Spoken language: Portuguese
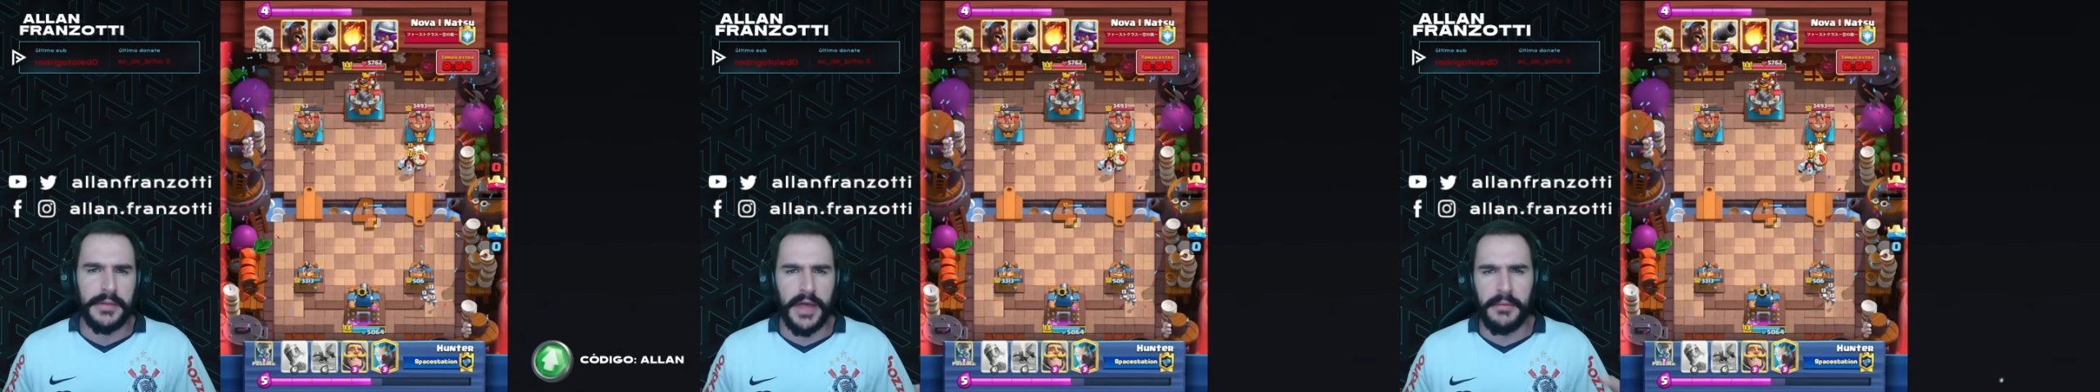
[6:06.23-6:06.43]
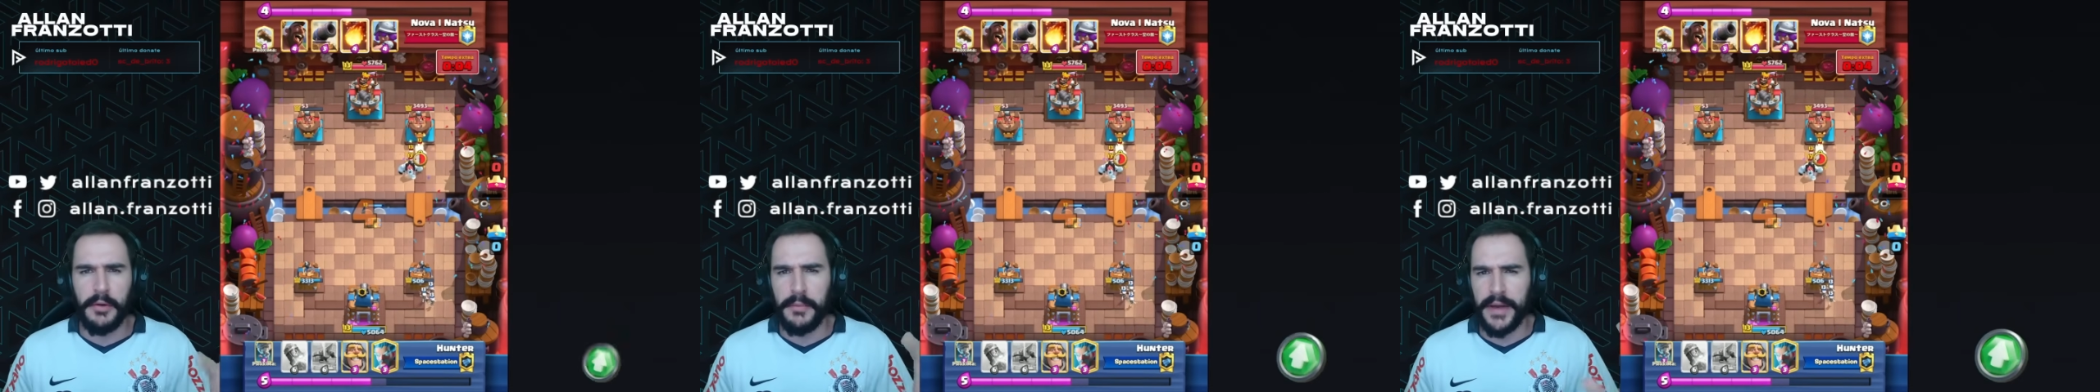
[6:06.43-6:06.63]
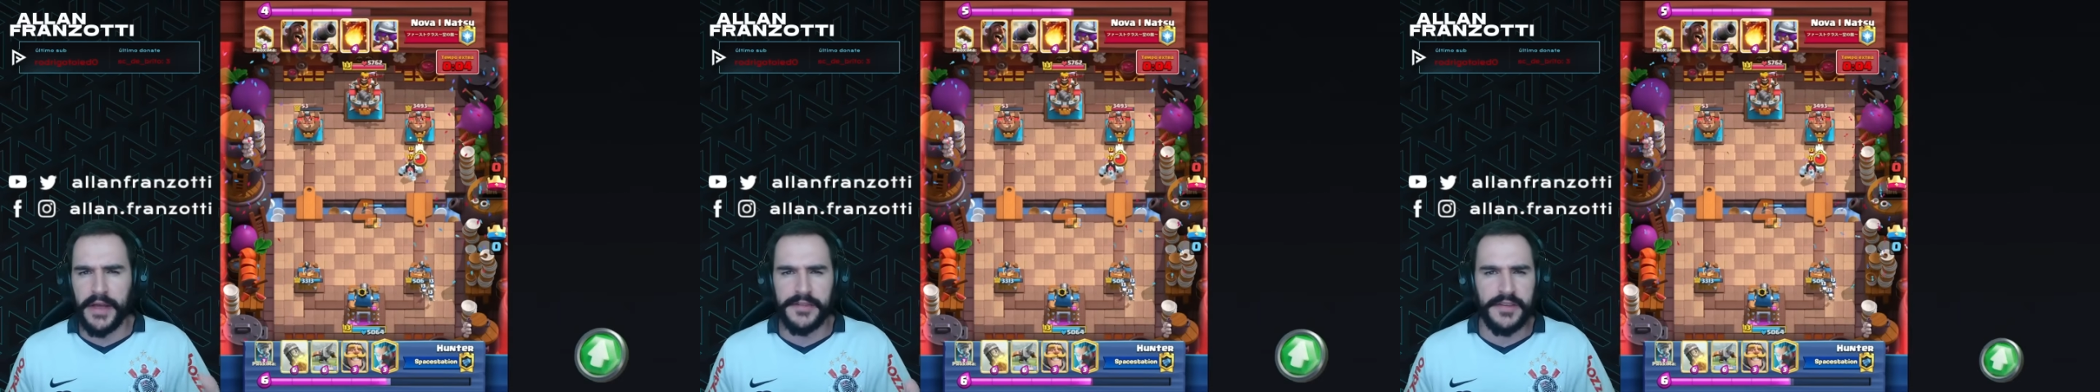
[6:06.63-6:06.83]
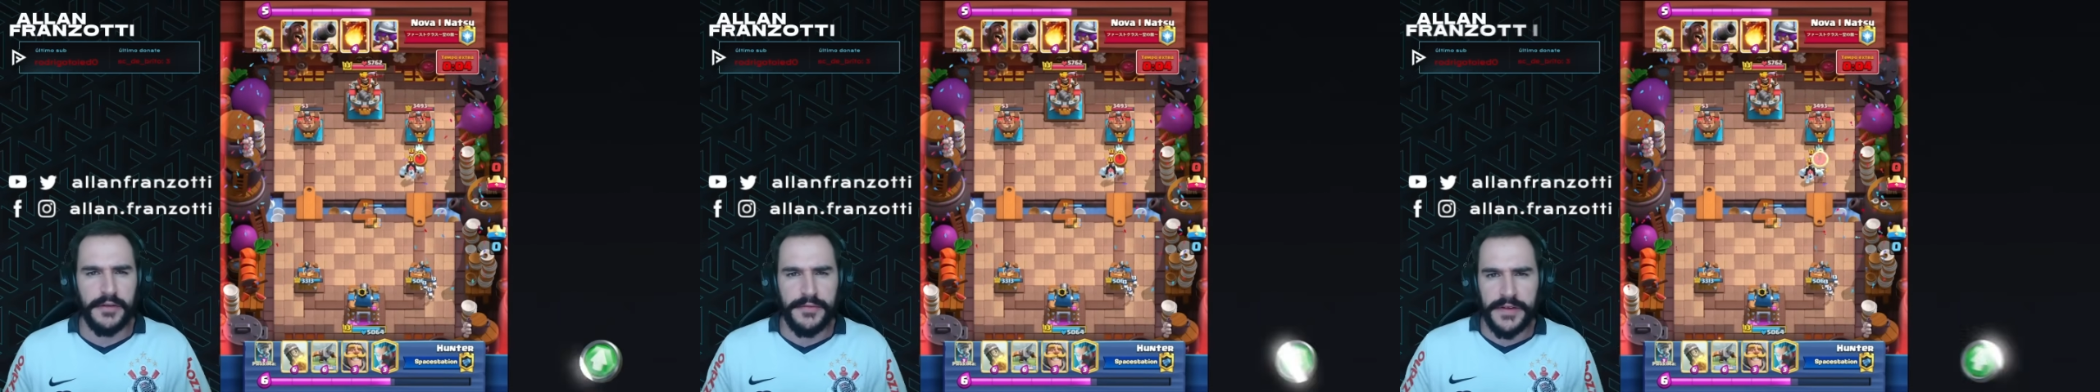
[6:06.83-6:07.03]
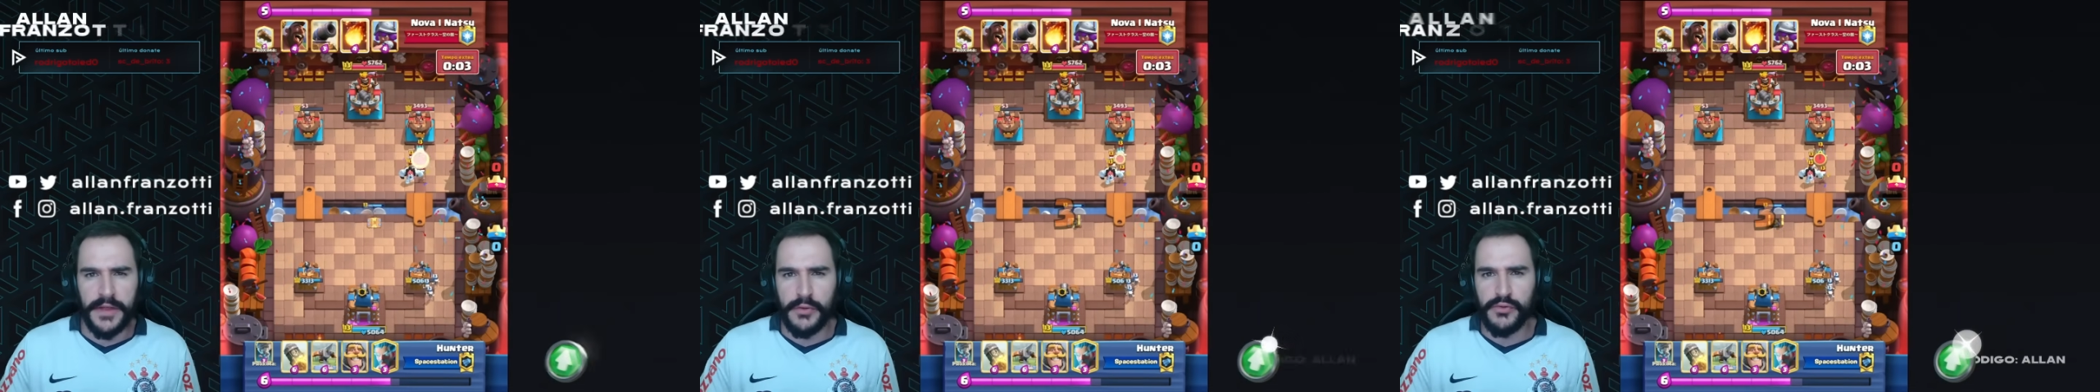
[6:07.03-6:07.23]
E aí meu mega
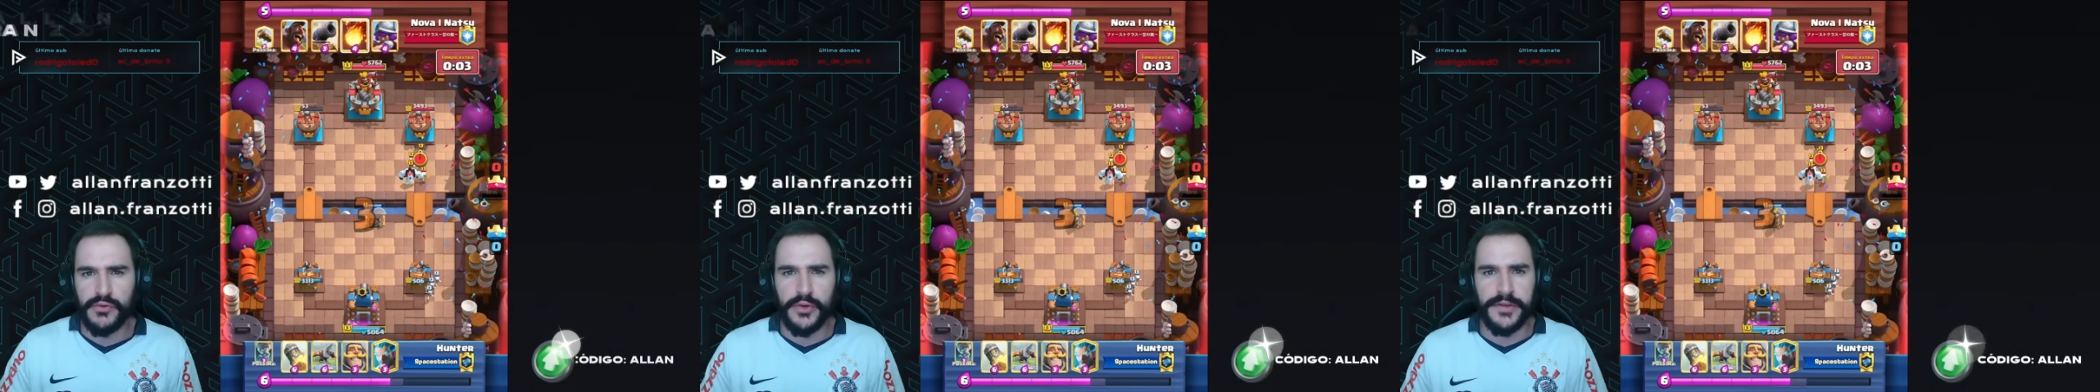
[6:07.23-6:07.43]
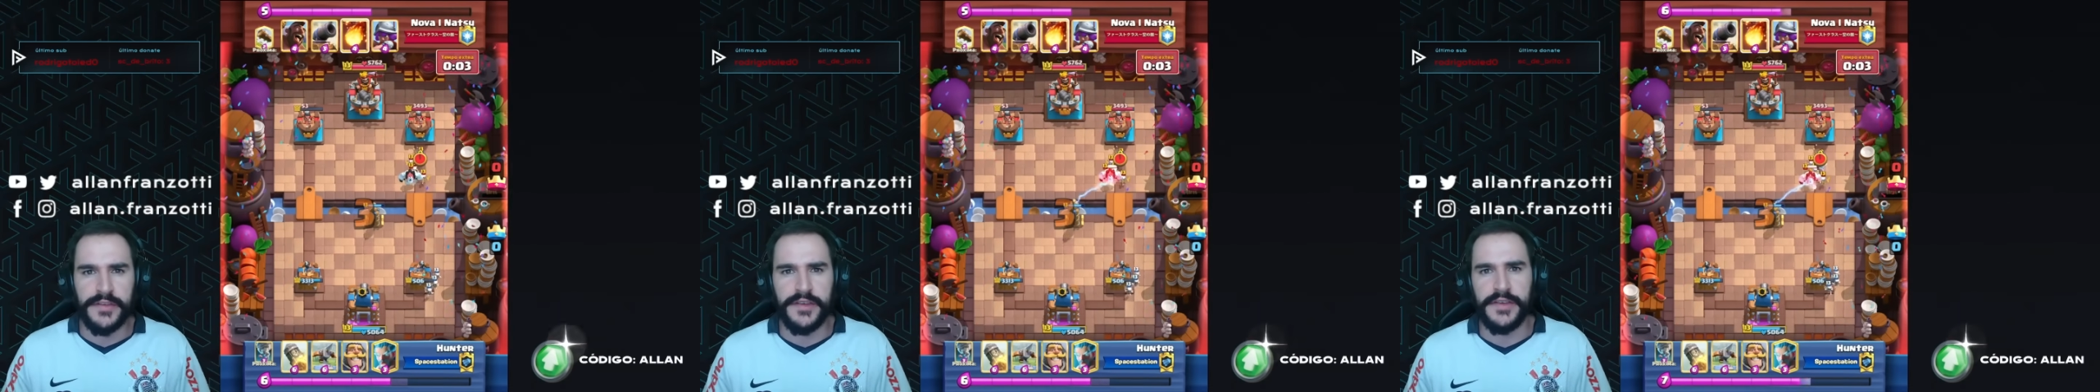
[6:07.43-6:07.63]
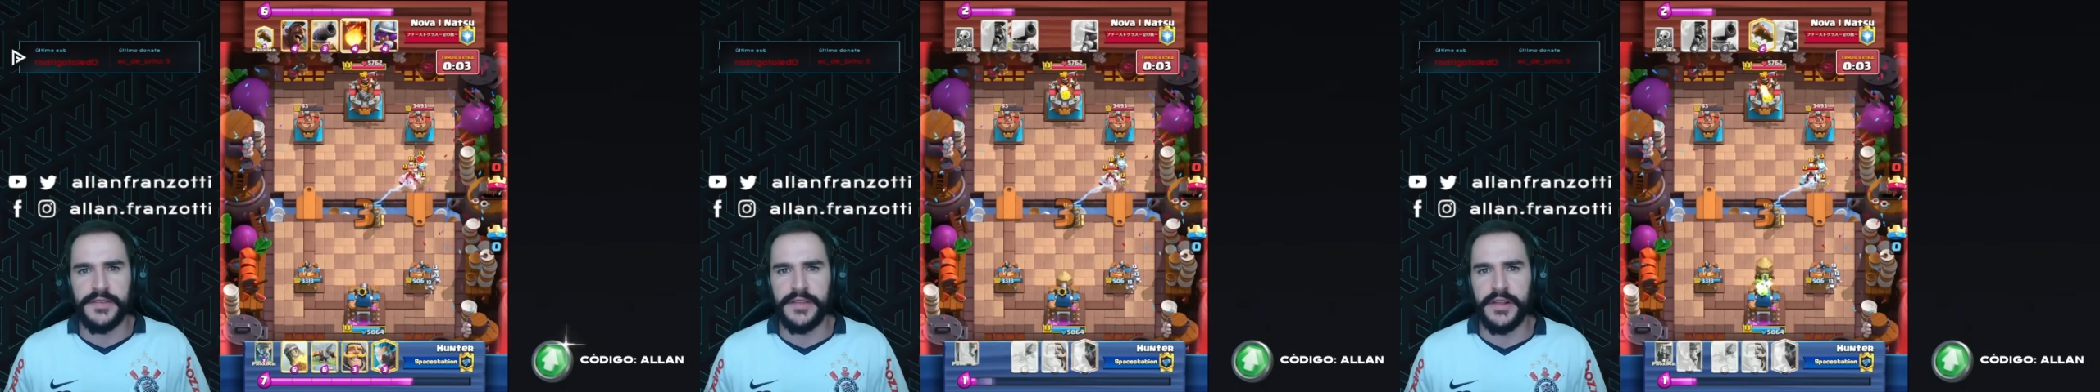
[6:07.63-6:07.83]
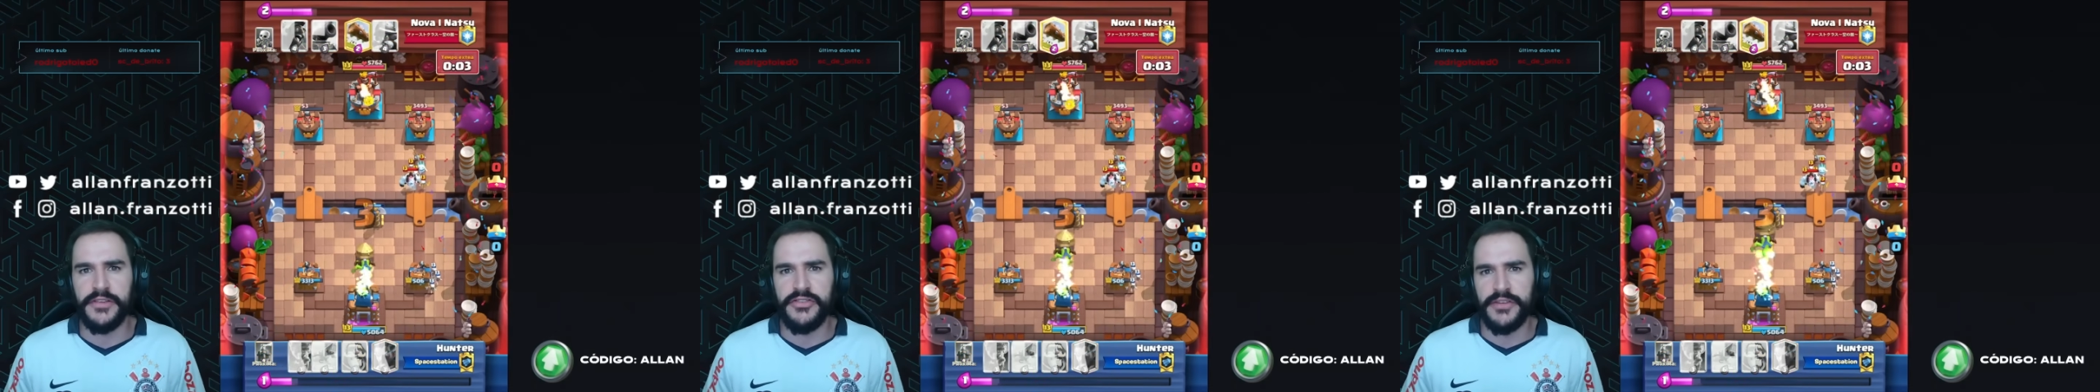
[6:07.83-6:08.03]
servo vai dar uns dois hits ali,